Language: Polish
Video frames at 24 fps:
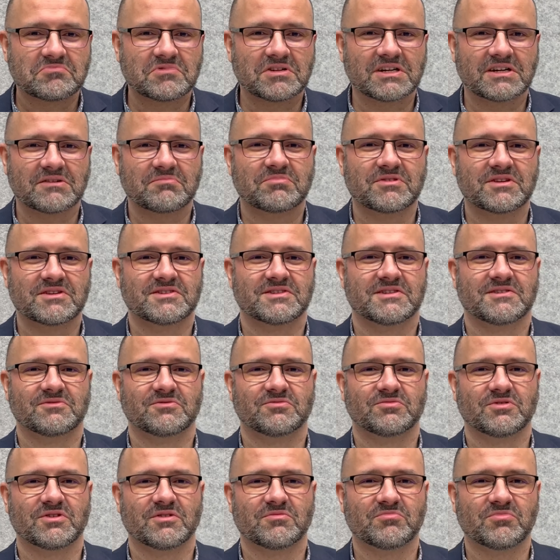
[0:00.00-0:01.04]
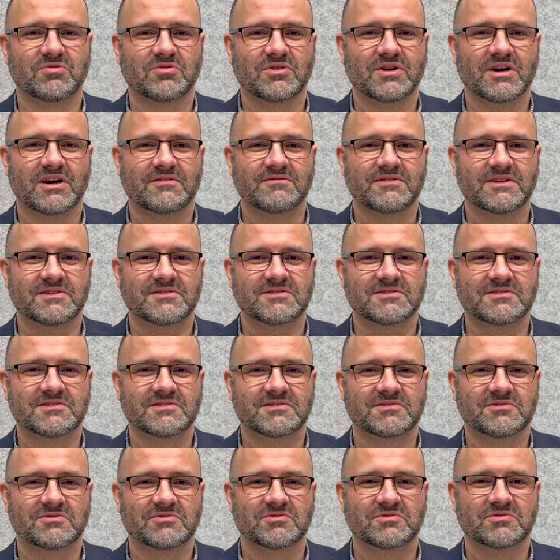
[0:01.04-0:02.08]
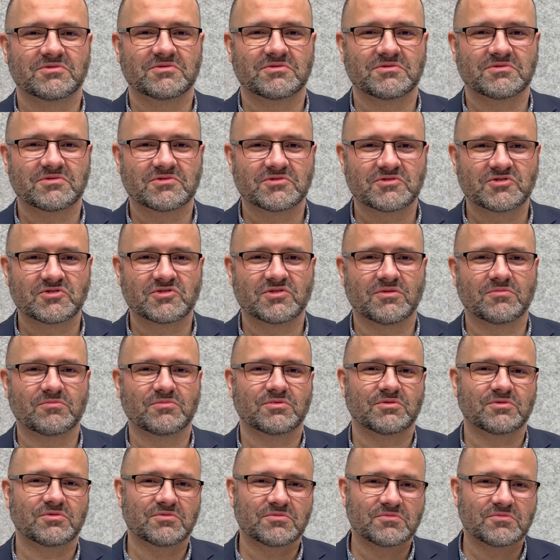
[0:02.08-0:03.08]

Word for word: reprezentują Boga, więc są